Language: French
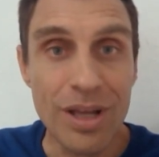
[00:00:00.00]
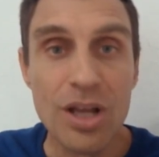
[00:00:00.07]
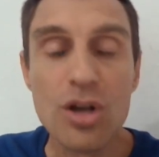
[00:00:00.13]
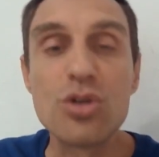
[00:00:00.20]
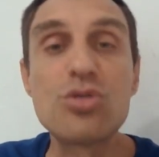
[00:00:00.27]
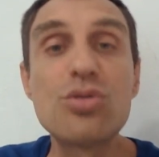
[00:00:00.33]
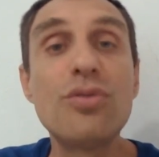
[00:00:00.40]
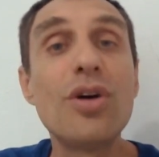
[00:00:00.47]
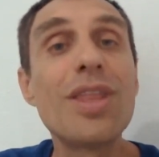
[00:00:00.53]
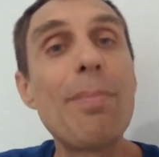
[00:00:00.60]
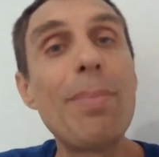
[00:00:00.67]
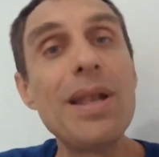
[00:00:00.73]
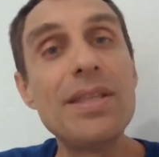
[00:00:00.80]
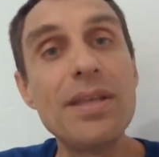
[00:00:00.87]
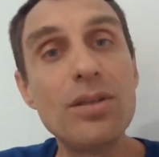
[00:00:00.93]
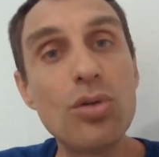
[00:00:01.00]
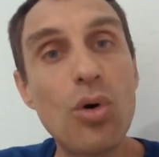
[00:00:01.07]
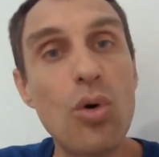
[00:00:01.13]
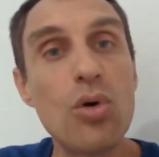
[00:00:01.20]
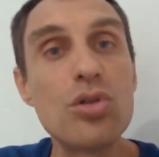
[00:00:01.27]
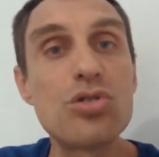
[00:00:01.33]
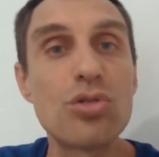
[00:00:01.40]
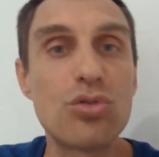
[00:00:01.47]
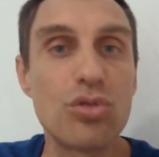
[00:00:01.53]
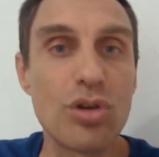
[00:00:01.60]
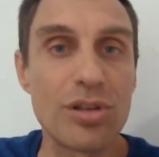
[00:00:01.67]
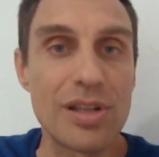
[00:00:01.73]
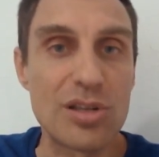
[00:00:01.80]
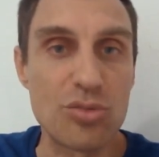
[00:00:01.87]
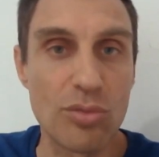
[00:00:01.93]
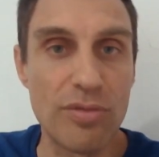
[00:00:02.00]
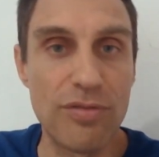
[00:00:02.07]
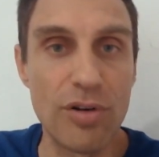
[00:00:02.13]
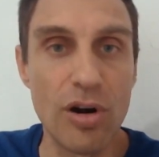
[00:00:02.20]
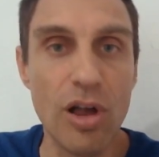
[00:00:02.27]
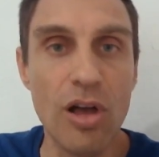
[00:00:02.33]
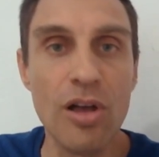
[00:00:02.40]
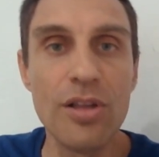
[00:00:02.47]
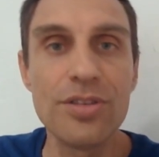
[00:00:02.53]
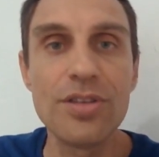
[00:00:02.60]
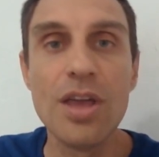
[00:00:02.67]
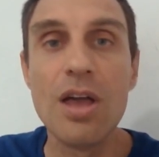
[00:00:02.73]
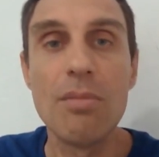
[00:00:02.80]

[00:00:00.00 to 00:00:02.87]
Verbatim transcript: que souvent on appelle des drones, surtout quand elles sont volantes,